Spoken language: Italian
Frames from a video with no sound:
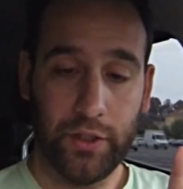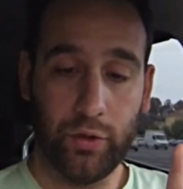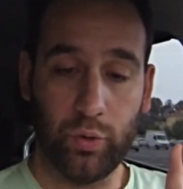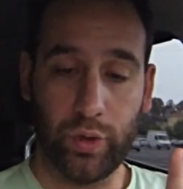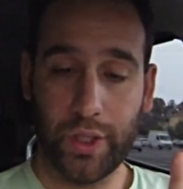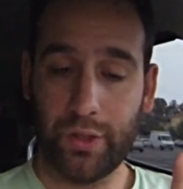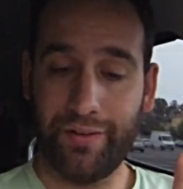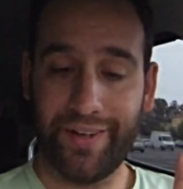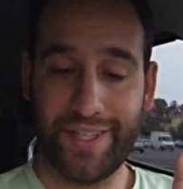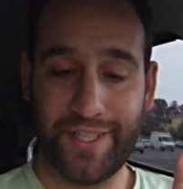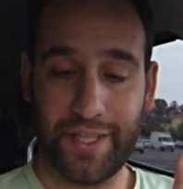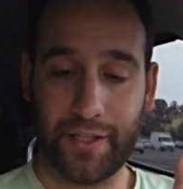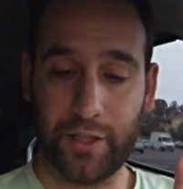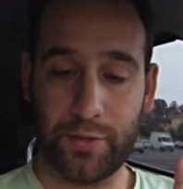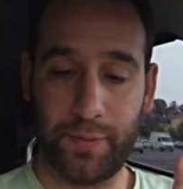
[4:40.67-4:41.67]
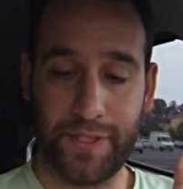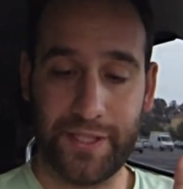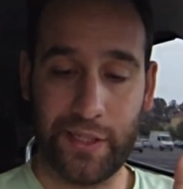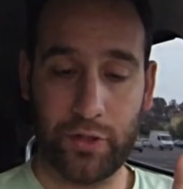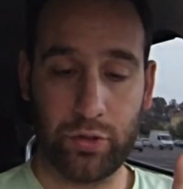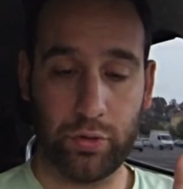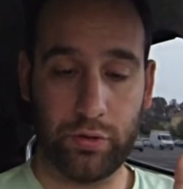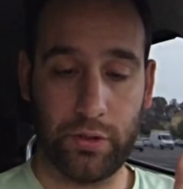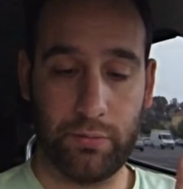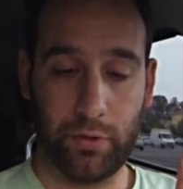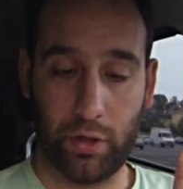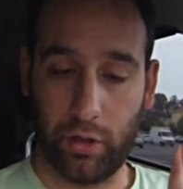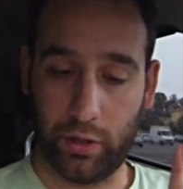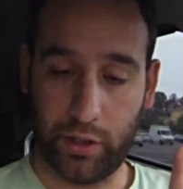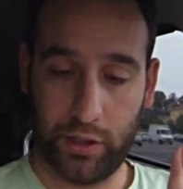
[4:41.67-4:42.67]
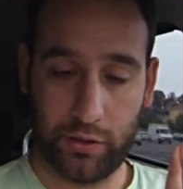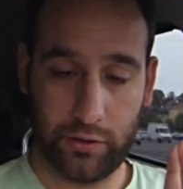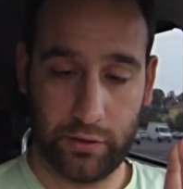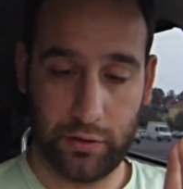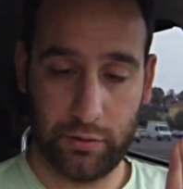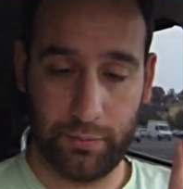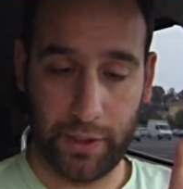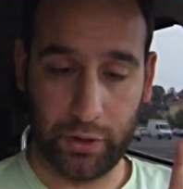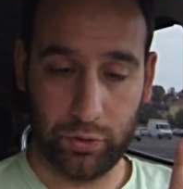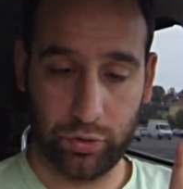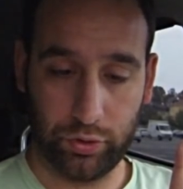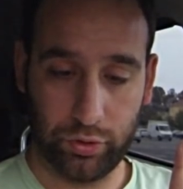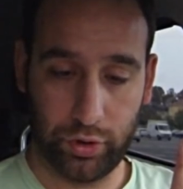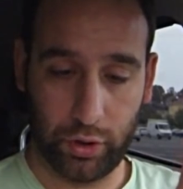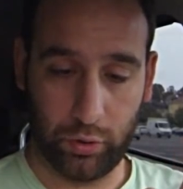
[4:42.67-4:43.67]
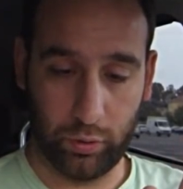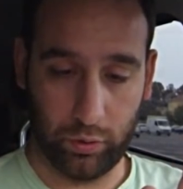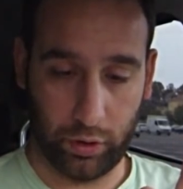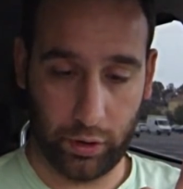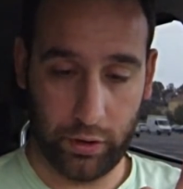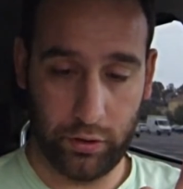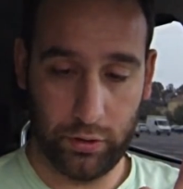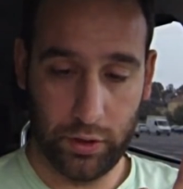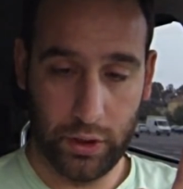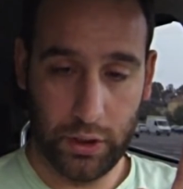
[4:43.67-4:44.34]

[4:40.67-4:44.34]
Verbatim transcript: una nuova ricerca speciale sul Team Rocket, ma non sono sicuro.